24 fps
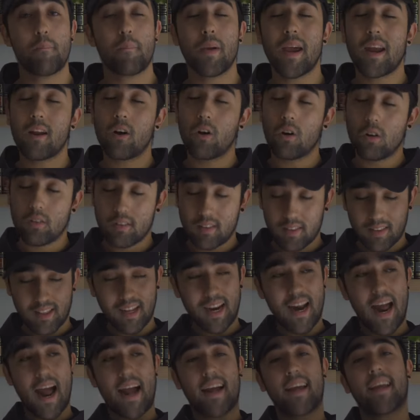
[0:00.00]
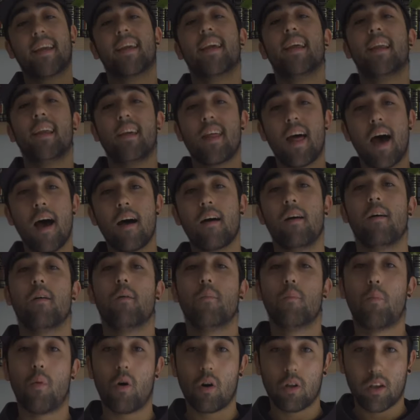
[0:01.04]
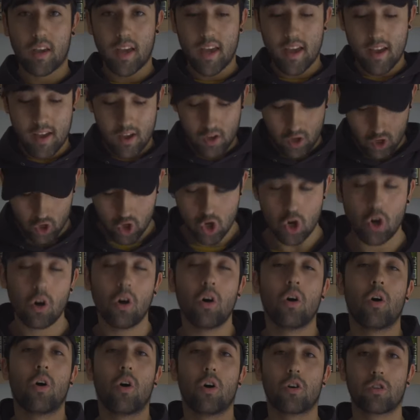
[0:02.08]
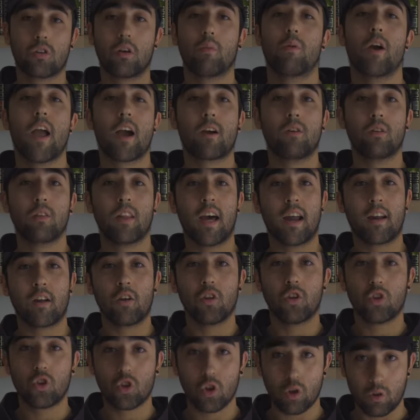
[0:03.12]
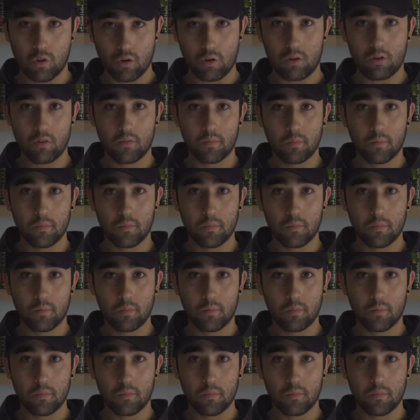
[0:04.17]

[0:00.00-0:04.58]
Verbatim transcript: Pero tranquilidad, porque yo os lo voy a contar todo.